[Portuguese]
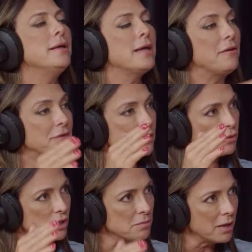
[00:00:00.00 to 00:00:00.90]
e aí fazer o
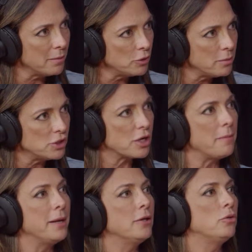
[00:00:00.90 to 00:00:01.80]
desmame do
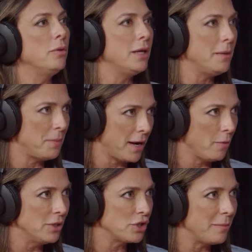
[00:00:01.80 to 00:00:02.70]
medicamento e parar
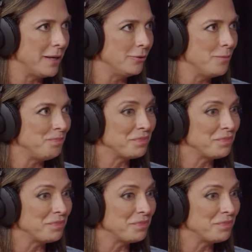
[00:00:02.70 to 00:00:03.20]
o medicamento.